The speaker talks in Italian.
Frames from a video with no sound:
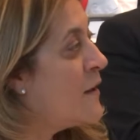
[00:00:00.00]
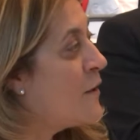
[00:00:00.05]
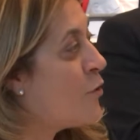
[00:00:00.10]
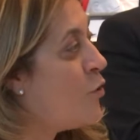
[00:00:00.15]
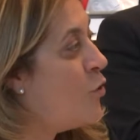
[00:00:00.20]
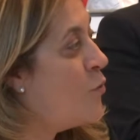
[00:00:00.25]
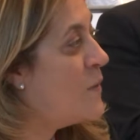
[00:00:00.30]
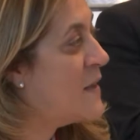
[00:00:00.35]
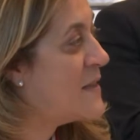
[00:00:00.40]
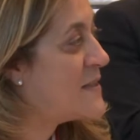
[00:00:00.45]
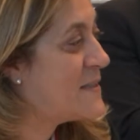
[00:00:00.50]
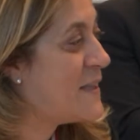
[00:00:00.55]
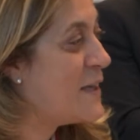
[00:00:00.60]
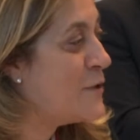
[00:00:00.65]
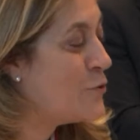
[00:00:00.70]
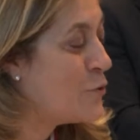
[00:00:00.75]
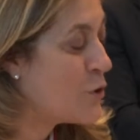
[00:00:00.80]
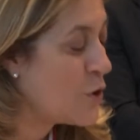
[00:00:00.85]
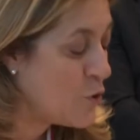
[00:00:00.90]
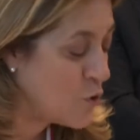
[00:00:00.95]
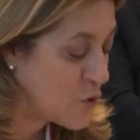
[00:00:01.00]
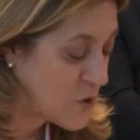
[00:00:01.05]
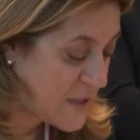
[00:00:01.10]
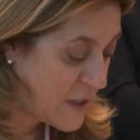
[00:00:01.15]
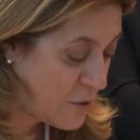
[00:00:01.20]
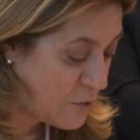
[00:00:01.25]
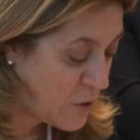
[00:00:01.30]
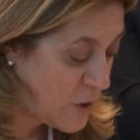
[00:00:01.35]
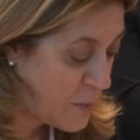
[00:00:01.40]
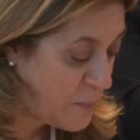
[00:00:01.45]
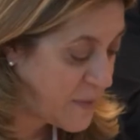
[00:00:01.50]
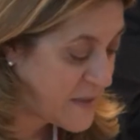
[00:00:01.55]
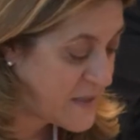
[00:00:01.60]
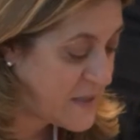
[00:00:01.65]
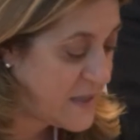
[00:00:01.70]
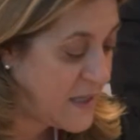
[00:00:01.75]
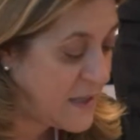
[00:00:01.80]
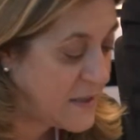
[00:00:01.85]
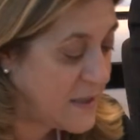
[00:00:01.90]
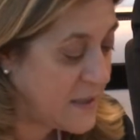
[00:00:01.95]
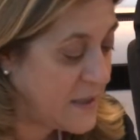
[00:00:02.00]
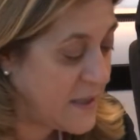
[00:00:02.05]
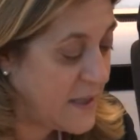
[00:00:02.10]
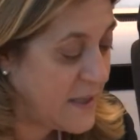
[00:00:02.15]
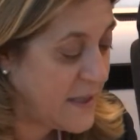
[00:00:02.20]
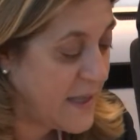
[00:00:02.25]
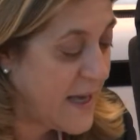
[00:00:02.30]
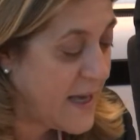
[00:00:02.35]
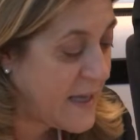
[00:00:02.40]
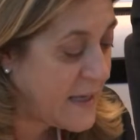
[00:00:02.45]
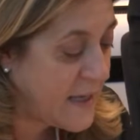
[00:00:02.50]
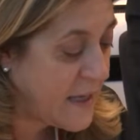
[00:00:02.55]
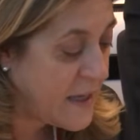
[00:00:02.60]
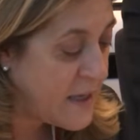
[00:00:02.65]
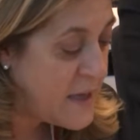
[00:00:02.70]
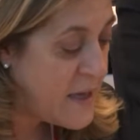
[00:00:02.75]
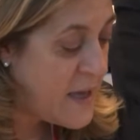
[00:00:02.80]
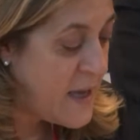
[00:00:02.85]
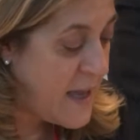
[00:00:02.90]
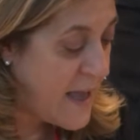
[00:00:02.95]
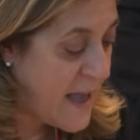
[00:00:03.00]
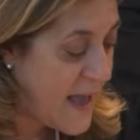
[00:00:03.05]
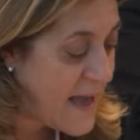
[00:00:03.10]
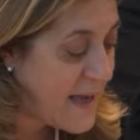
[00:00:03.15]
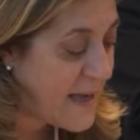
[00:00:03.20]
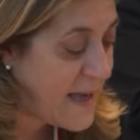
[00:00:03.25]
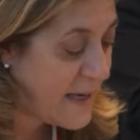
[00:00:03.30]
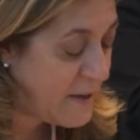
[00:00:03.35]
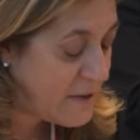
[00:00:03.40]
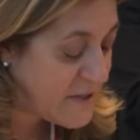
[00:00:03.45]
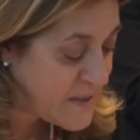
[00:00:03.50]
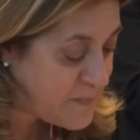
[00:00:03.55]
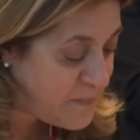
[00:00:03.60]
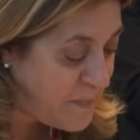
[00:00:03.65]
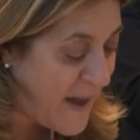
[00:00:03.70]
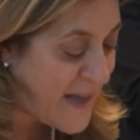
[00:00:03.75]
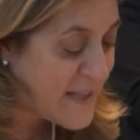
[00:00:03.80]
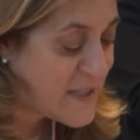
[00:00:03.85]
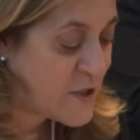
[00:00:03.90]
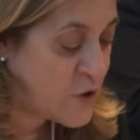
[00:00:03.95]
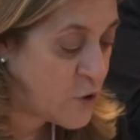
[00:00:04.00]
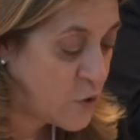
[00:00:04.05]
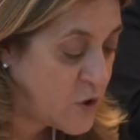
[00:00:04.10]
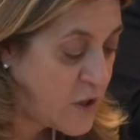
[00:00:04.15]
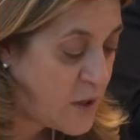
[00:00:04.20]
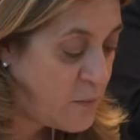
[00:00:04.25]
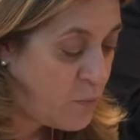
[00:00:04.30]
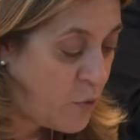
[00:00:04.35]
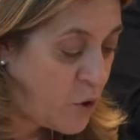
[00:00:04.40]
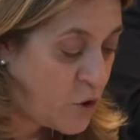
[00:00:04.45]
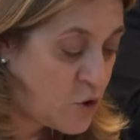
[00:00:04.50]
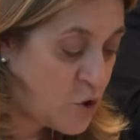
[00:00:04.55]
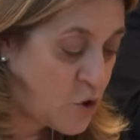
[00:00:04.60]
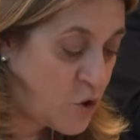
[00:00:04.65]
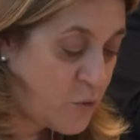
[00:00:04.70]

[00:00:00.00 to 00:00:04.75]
come è stato ricordato dal Presidente Tajani, è anche lo spazio del mondo